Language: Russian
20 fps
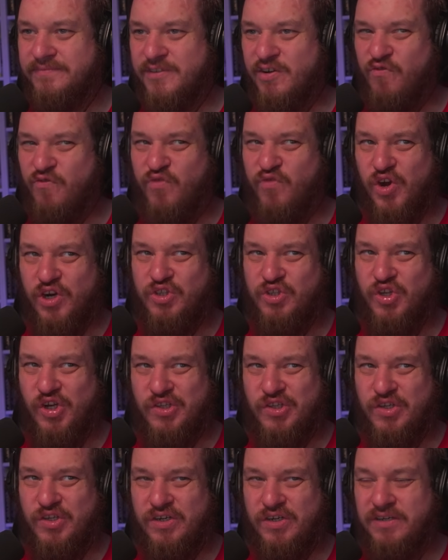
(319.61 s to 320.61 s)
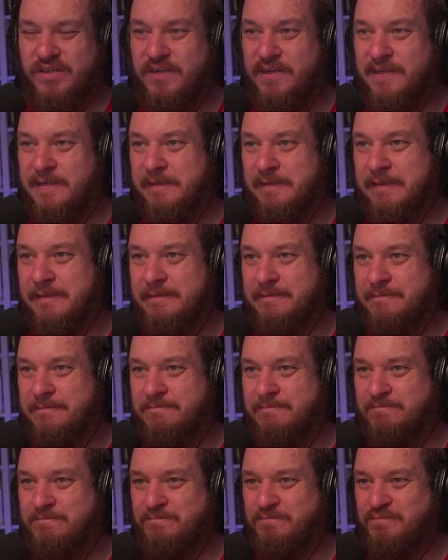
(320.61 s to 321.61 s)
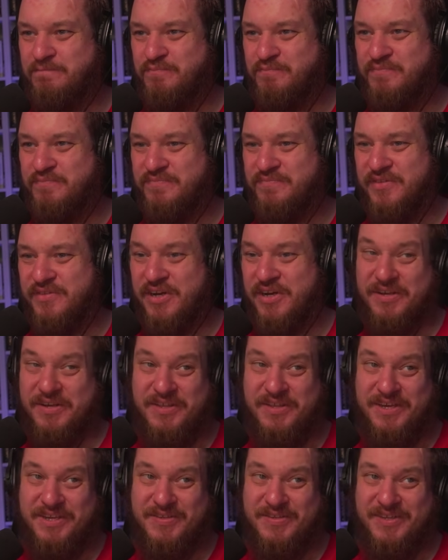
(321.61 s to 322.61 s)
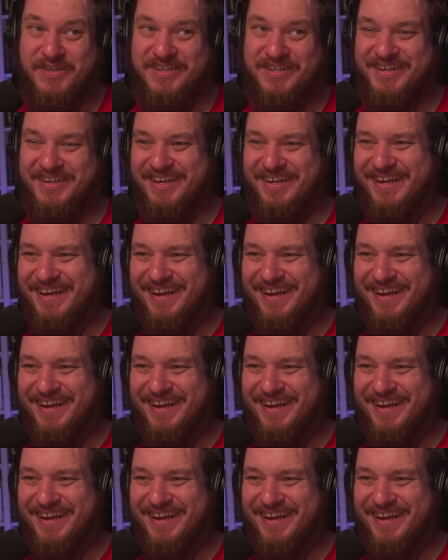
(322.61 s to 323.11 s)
Вортон. Ну, это же Гранд Мобайл. А, нет, ладно.